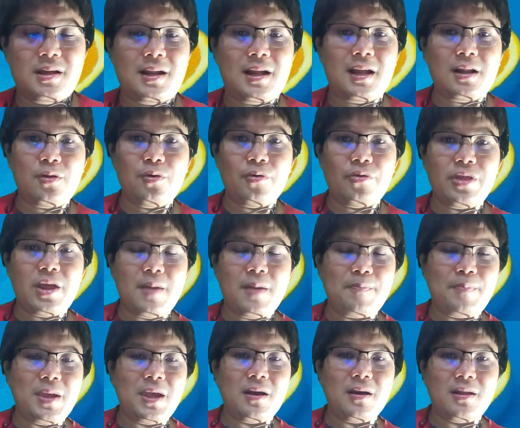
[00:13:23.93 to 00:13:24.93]
ฉะนั้นทุก
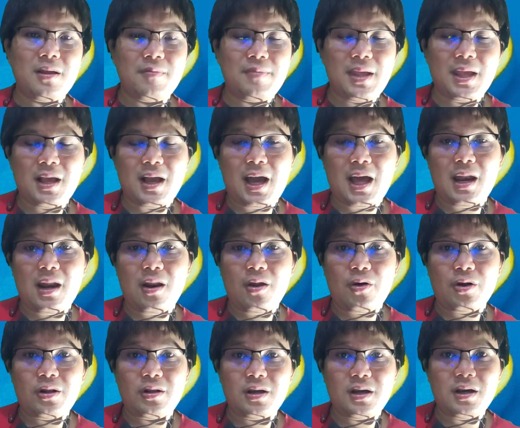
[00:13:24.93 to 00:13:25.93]
4 ปีก็จะมีการ
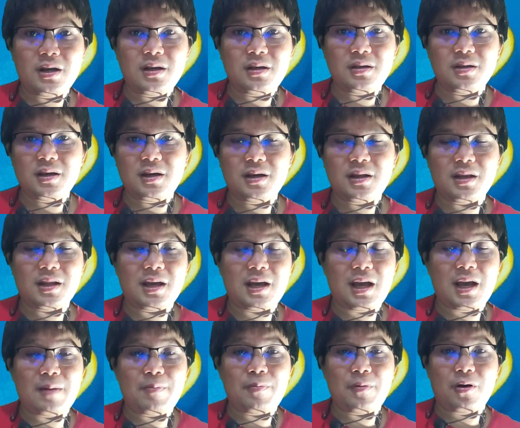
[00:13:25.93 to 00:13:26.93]
ลดครึ่งหนึ่ง
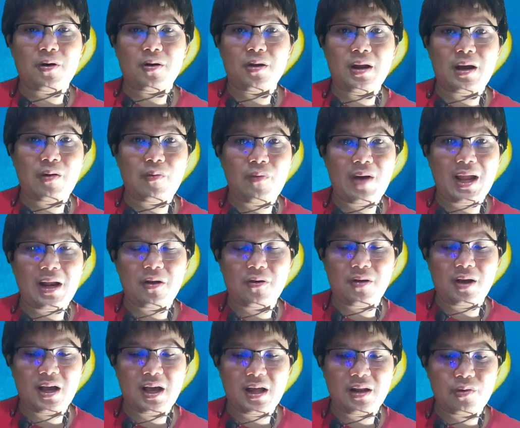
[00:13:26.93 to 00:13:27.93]
นะครับของรางวัล
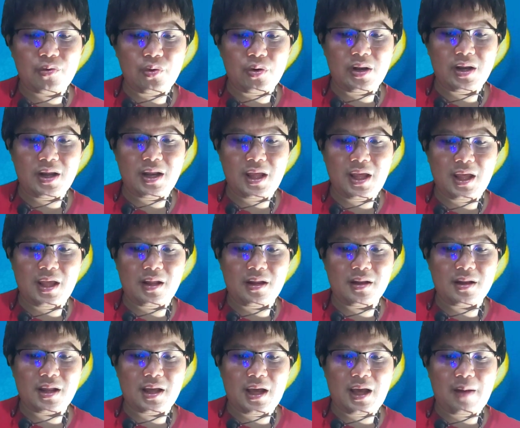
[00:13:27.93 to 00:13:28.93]
ของการขุดนั่นเอง
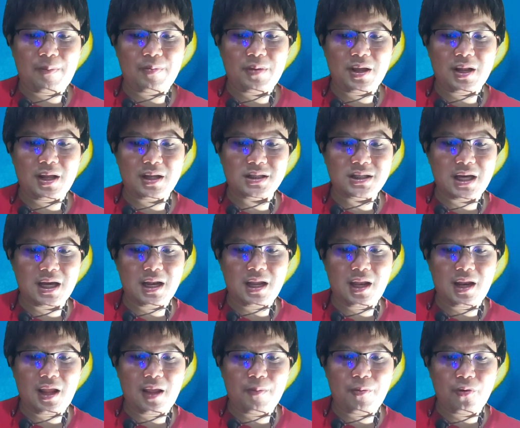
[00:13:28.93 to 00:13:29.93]
นะครับฉะนั้นชา
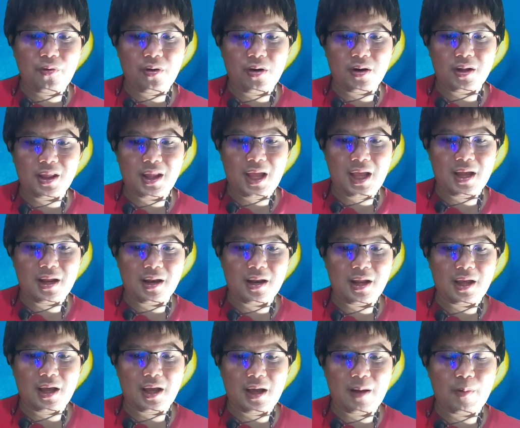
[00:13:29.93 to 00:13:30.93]
ลีลีผู้ก่อตั้ง
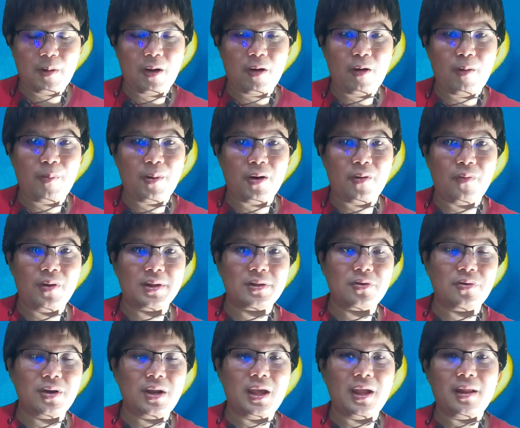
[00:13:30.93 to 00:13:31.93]
นะครับเขาก็บอกว่า
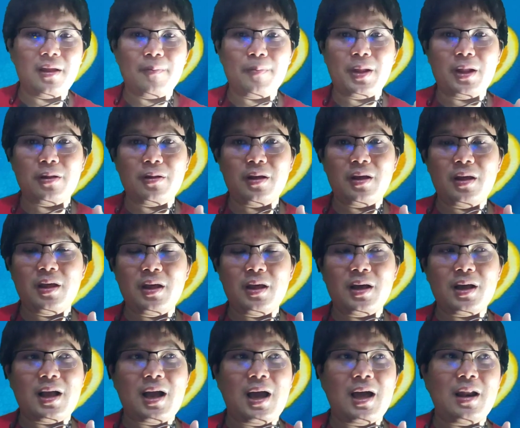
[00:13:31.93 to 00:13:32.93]
ตัวนี้จะเป็น
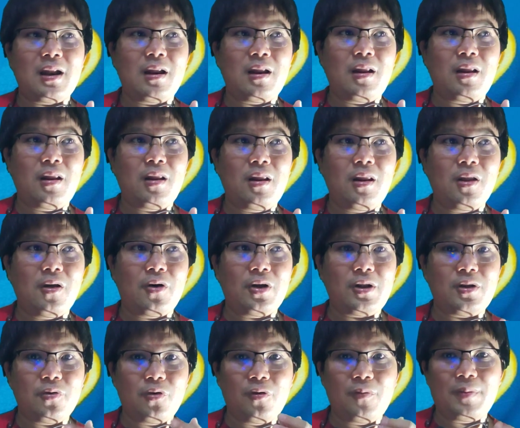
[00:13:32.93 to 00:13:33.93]
การล
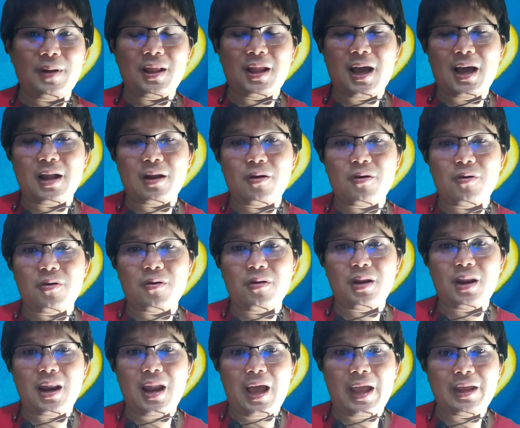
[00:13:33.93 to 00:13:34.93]
ดอุปทานของ
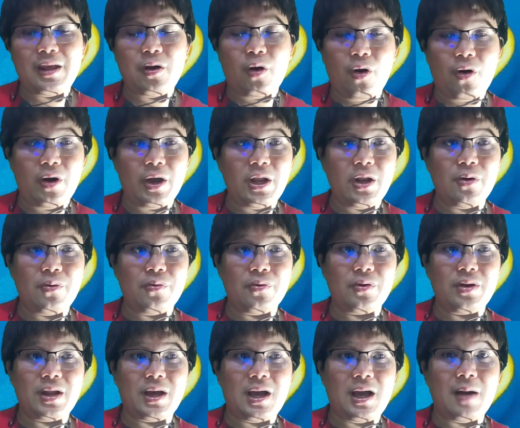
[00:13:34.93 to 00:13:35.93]
ไลท์คอยลง
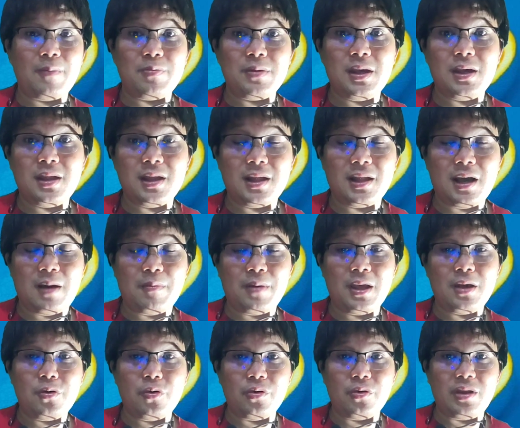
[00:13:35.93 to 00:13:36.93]
นะครับ ที่จะ
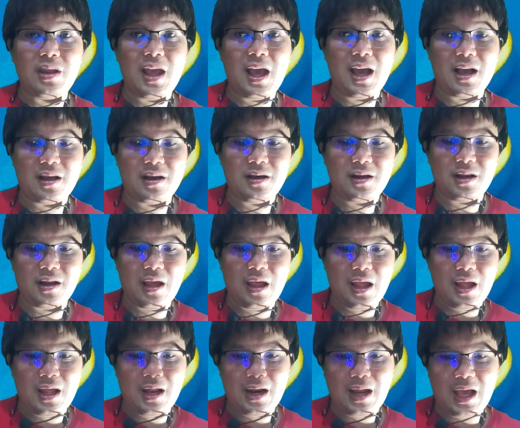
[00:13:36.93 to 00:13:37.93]
ทำให้ขุดยากขึ้น
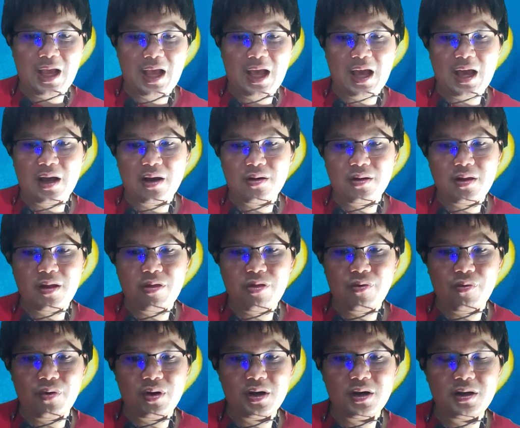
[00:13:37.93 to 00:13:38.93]
ราคาก็จะ
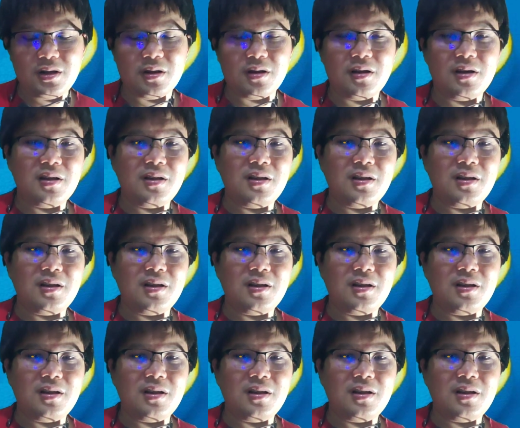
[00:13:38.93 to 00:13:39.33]
สูงขึ้น